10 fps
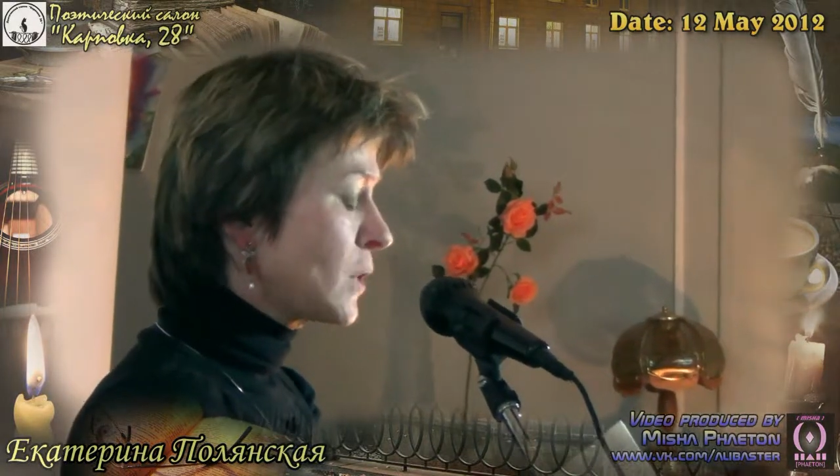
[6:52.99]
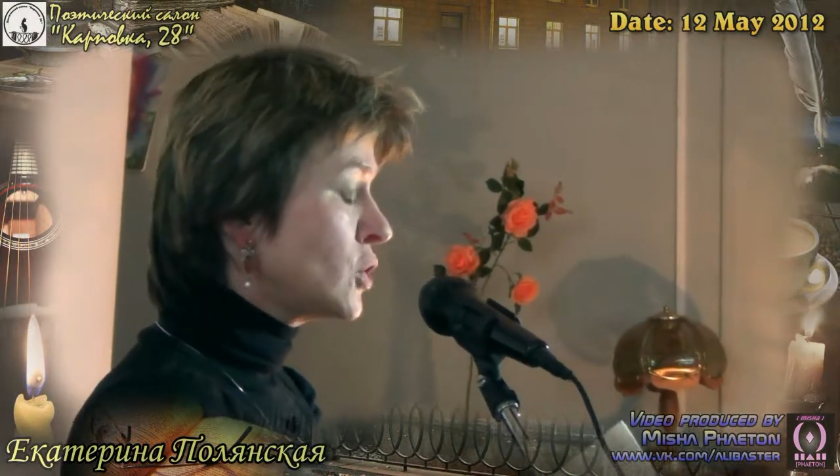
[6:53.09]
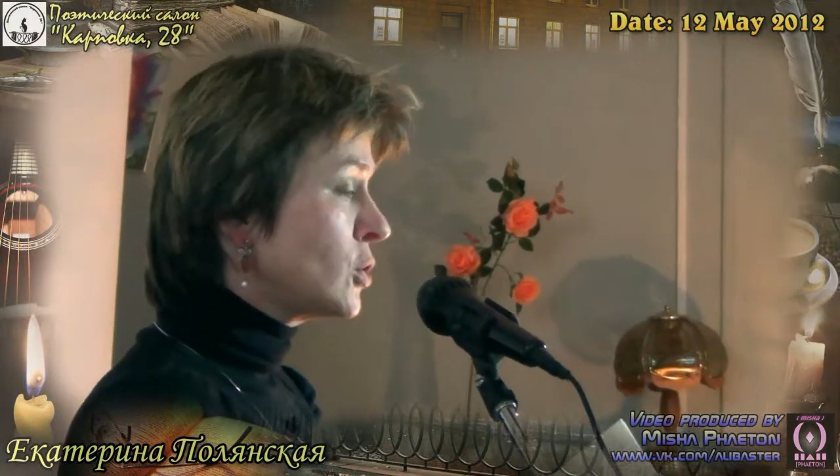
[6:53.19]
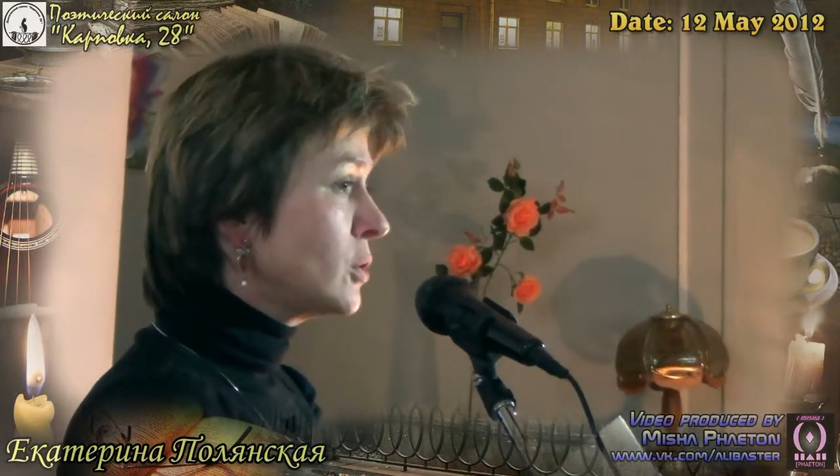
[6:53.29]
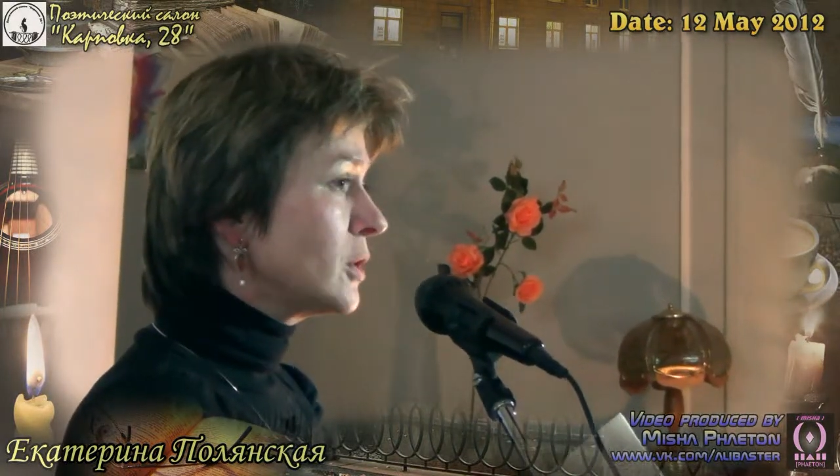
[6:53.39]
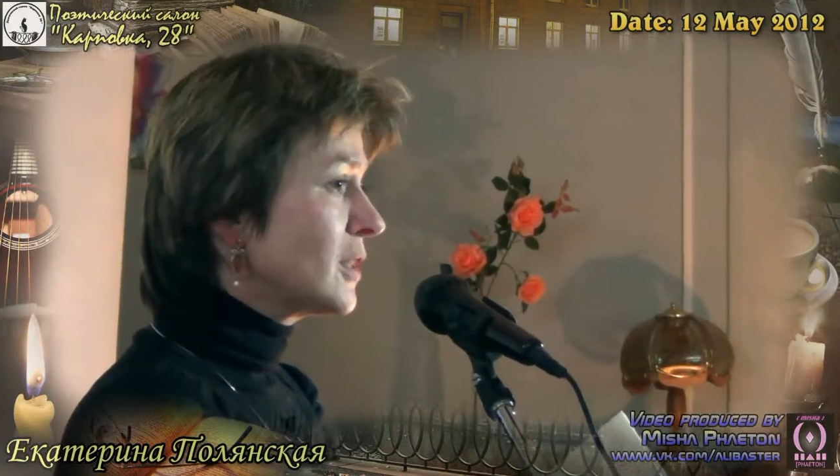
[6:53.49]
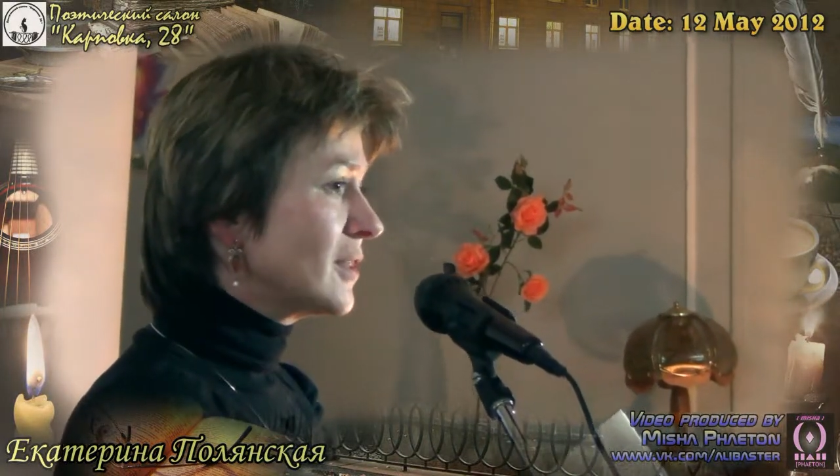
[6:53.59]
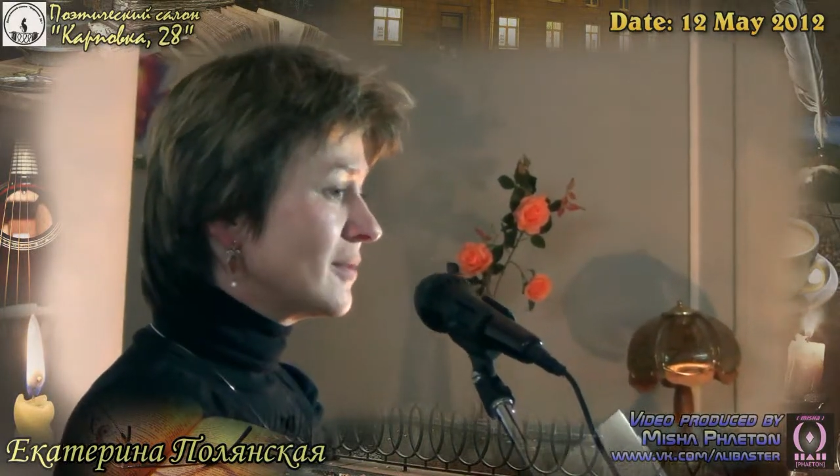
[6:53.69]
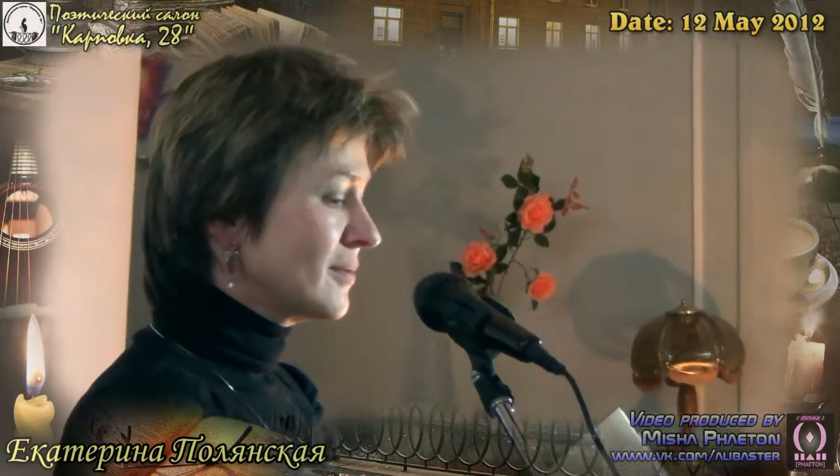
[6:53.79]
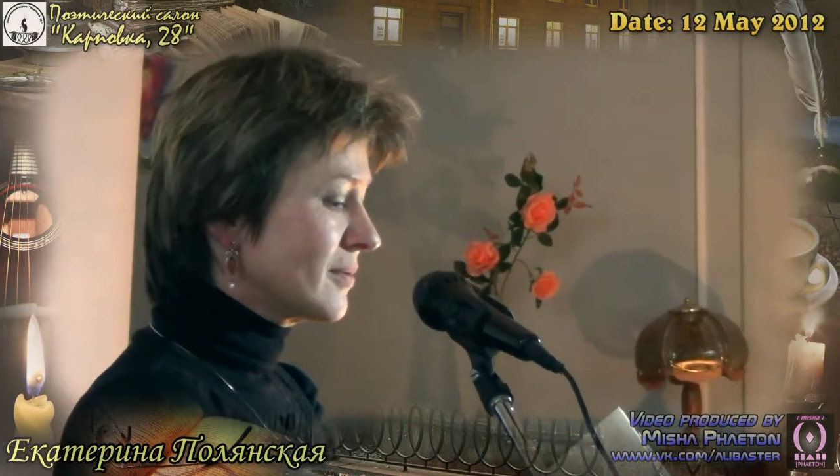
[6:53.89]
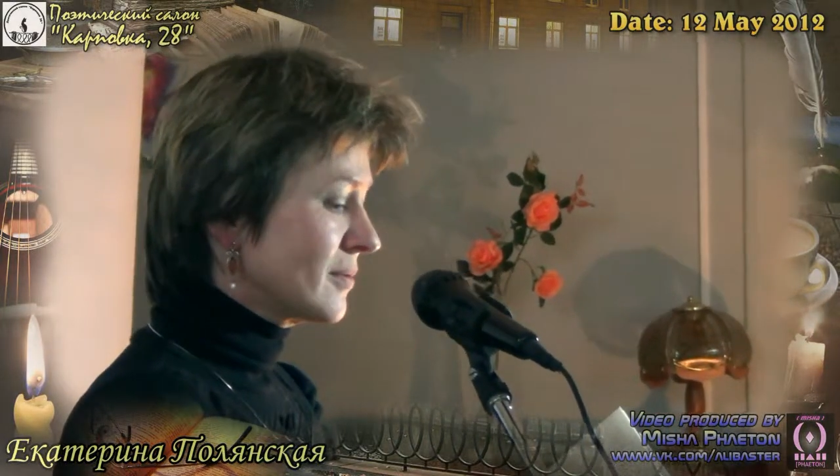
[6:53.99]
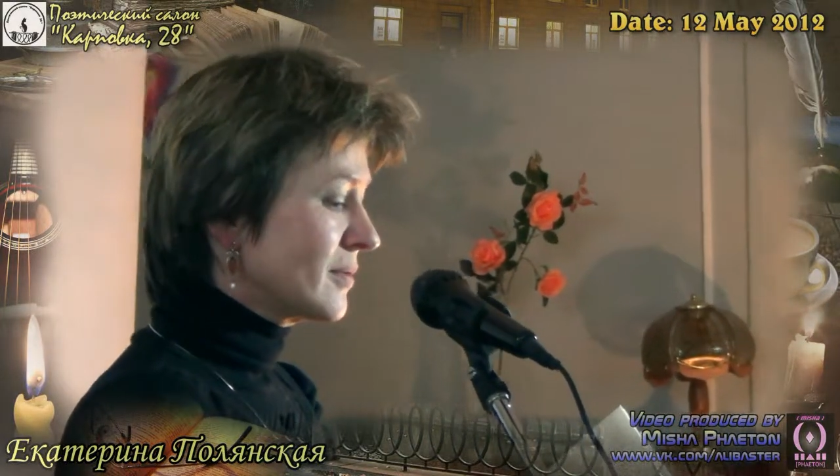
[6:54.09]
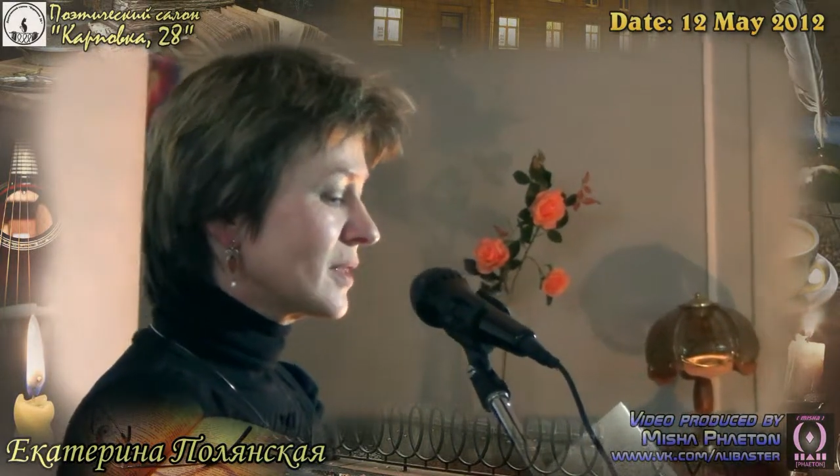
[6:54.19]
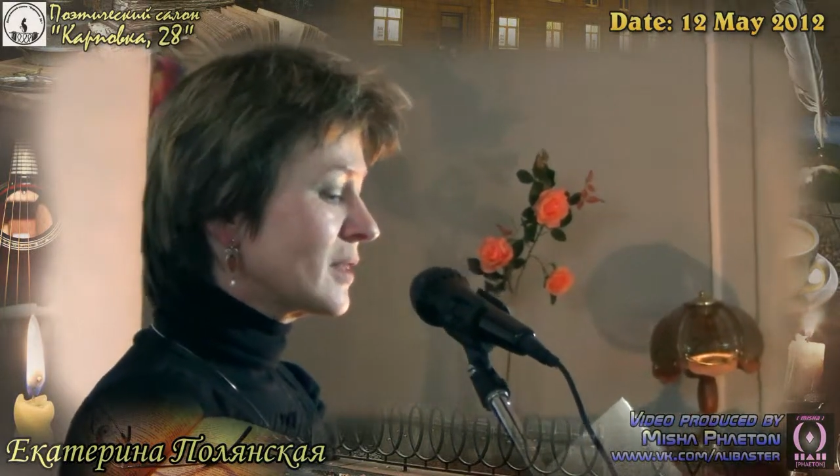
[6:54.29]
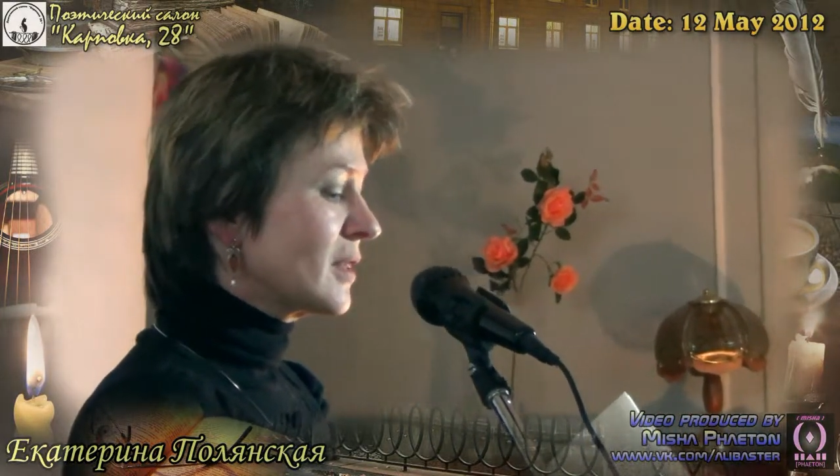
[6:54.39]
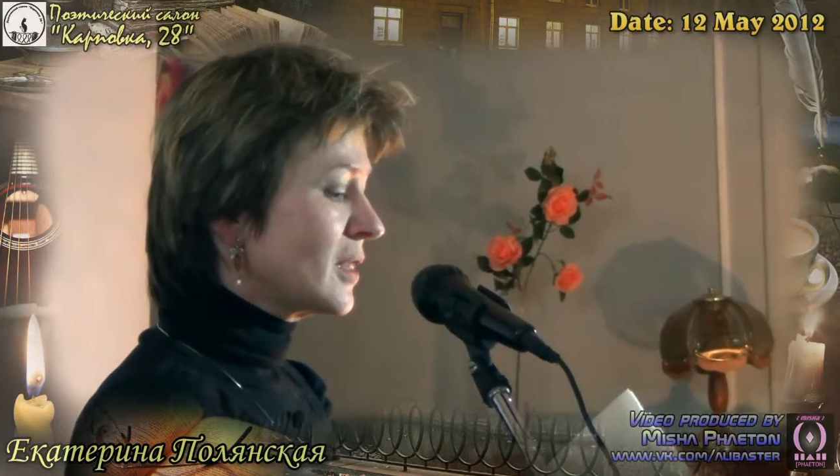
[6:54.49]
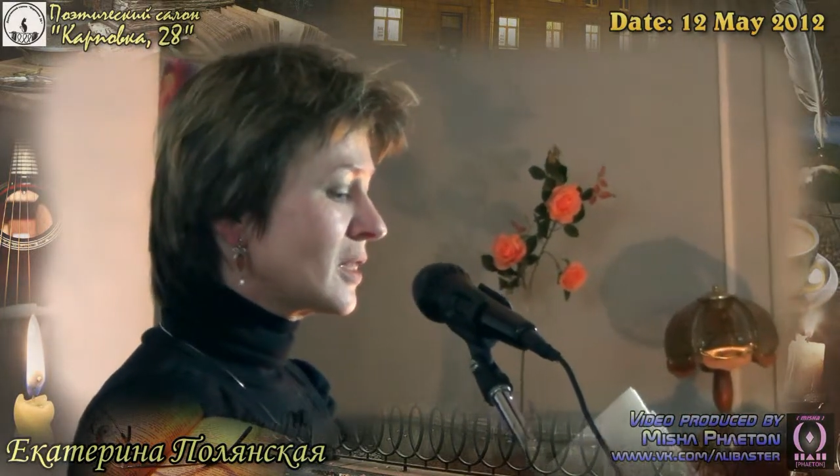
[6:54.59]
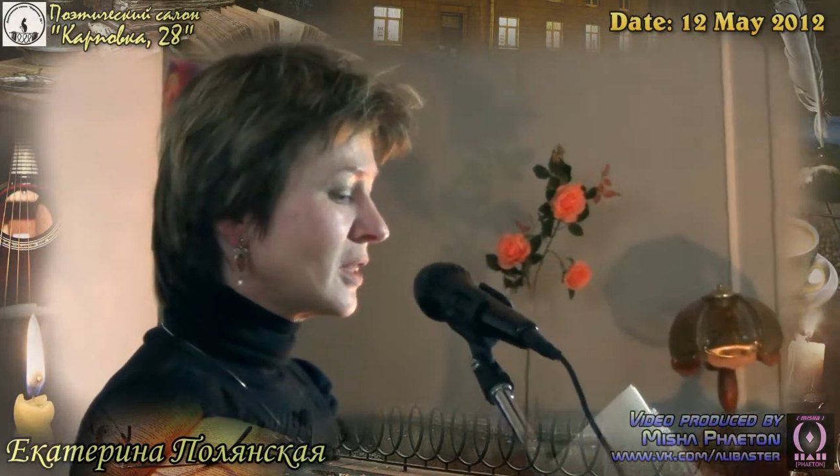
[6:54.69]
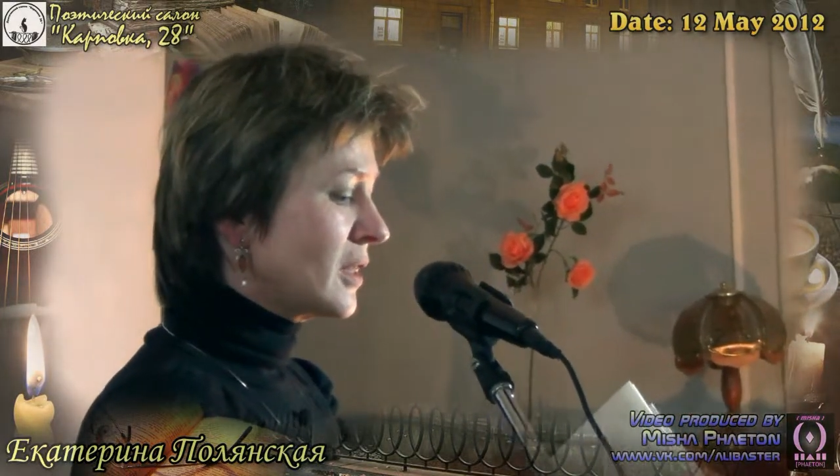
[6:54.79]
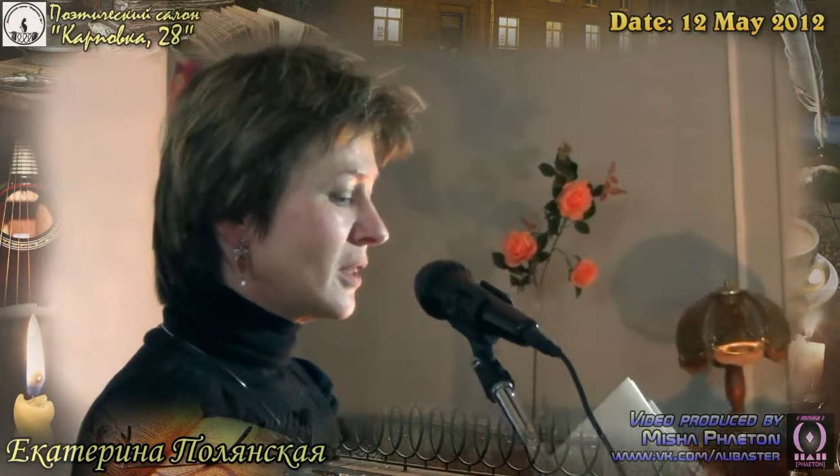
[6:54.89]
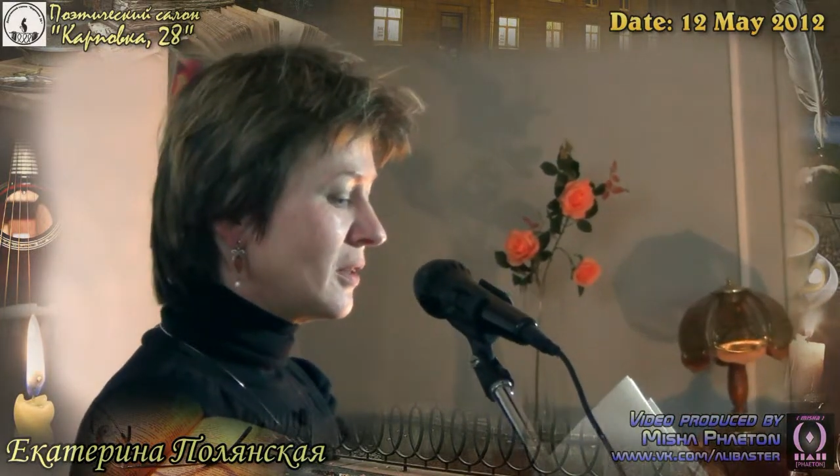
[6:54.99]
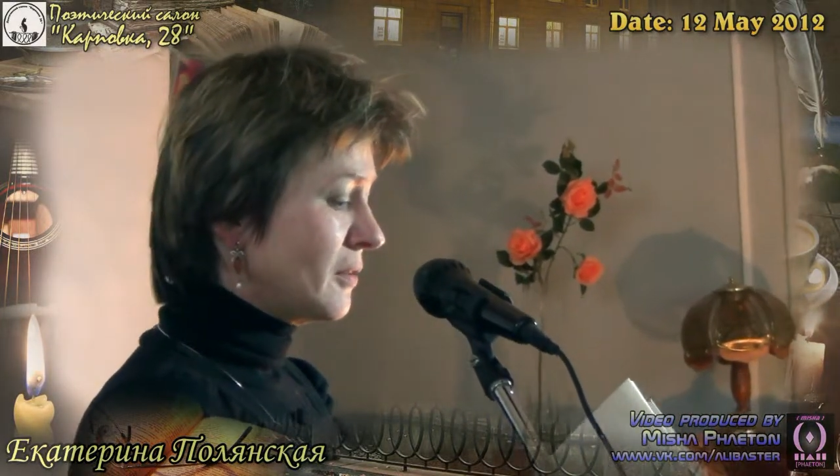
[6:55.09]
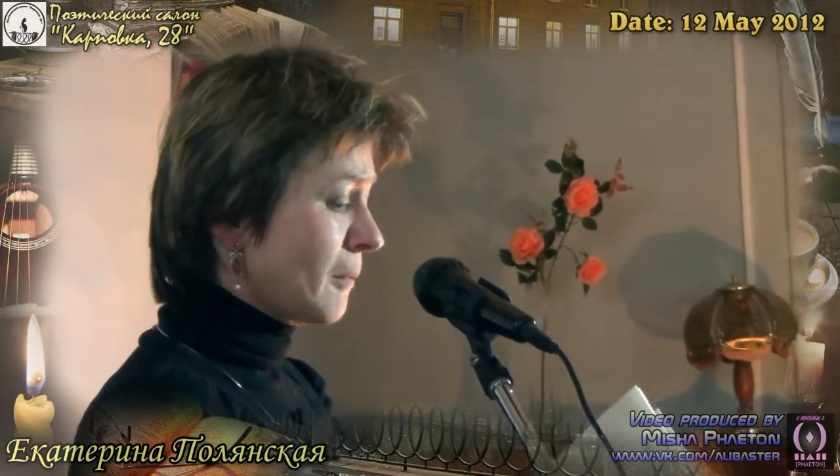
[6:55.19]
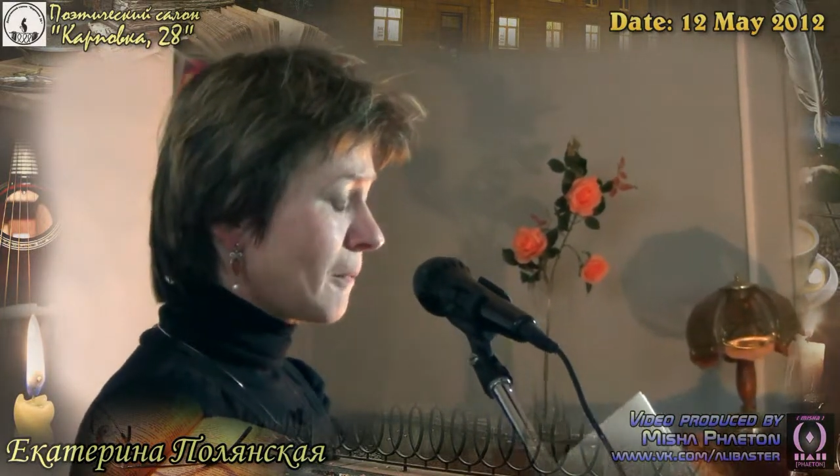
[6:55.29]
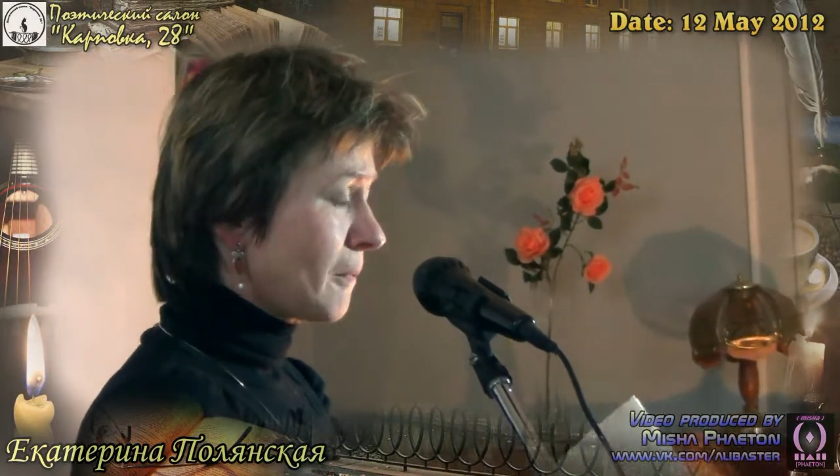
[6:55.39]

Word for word: и челка золотая.